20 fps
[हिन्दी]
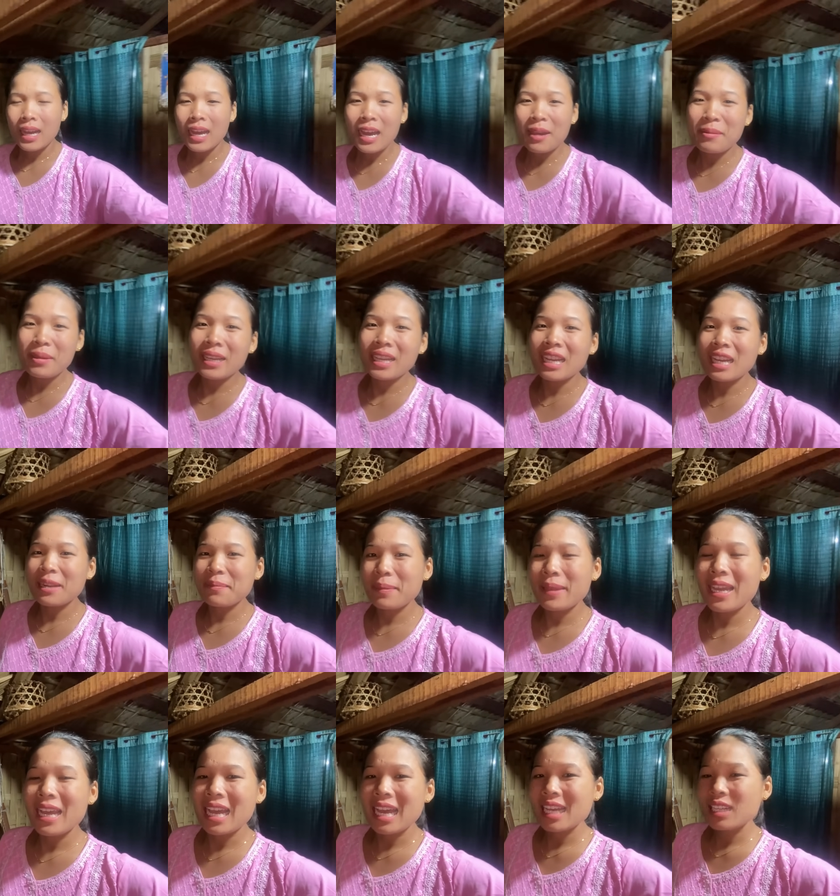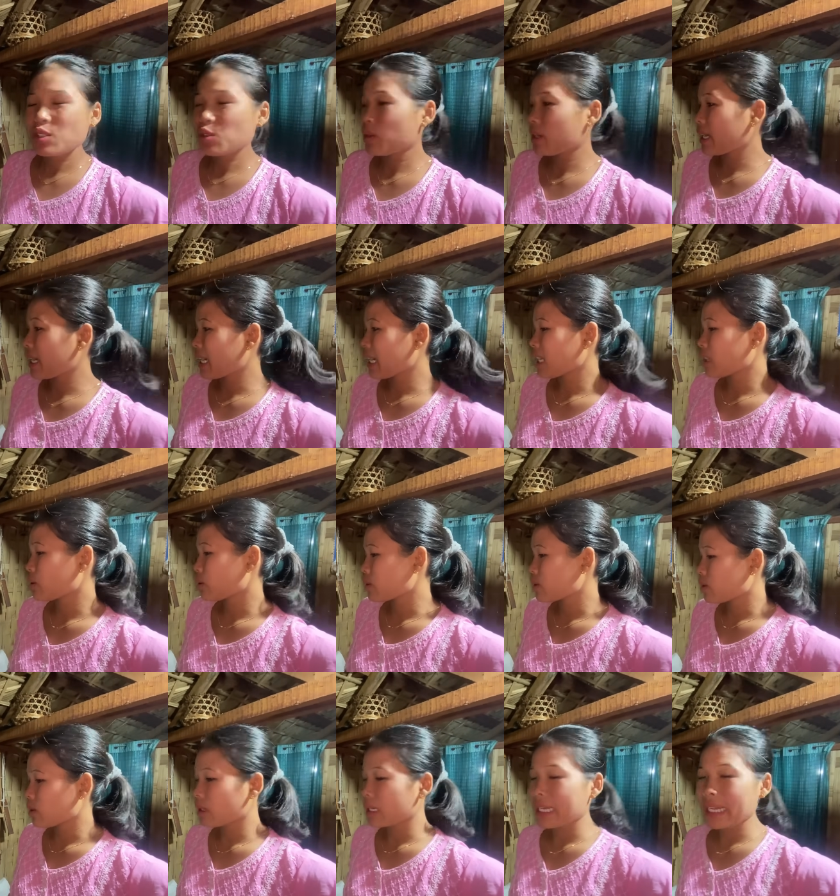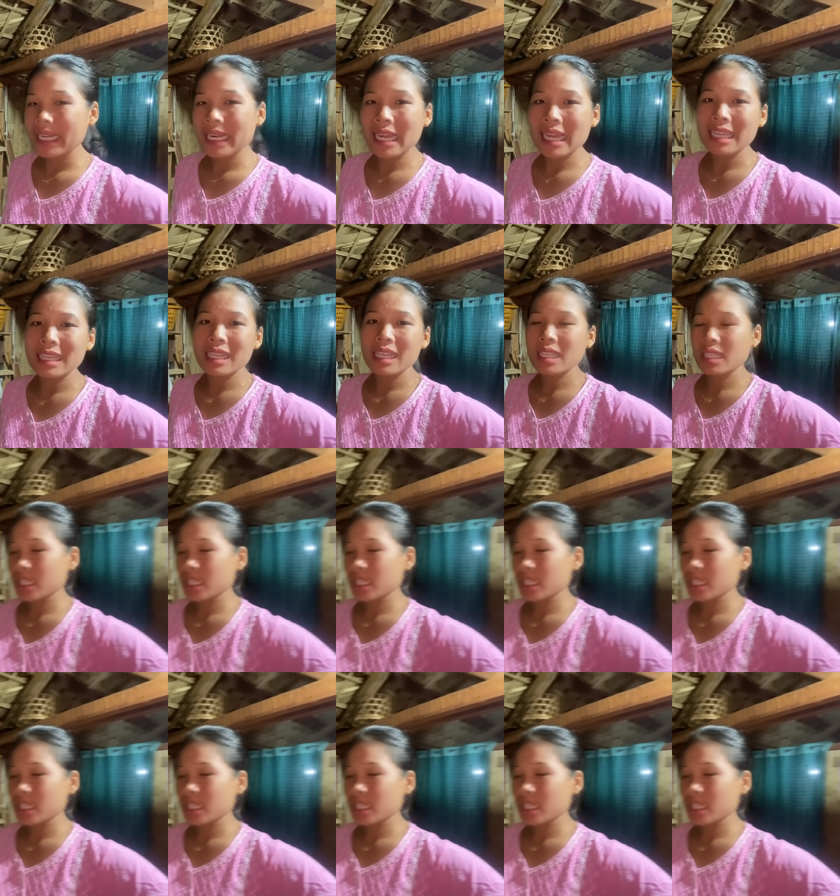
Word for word: अभी घर पे आ चुके हैं दोस्तों घर आते ही